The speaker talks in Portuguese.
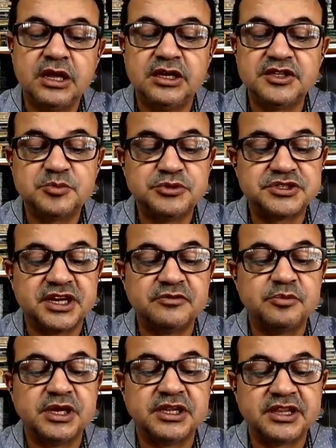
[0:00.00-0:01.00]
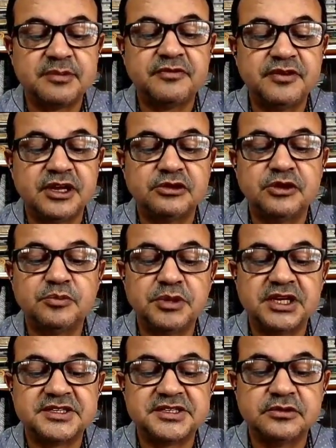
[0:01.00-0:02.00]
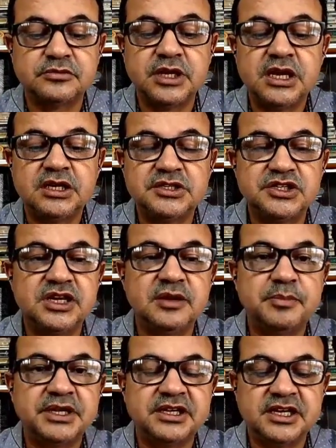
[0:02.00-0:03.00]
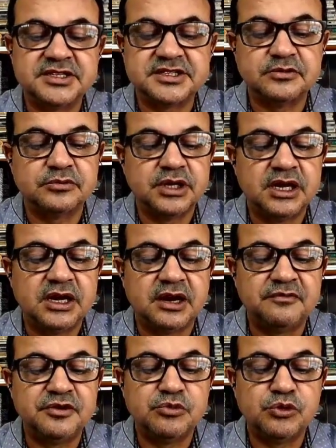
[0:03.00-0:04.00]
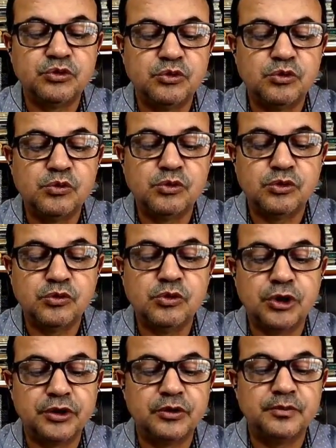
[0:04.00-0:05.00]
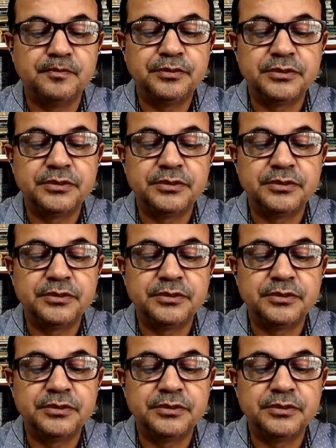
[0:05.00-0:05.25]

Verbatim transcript: responsável pela etapa final da operação de repatriação, afirmou o, o órgão.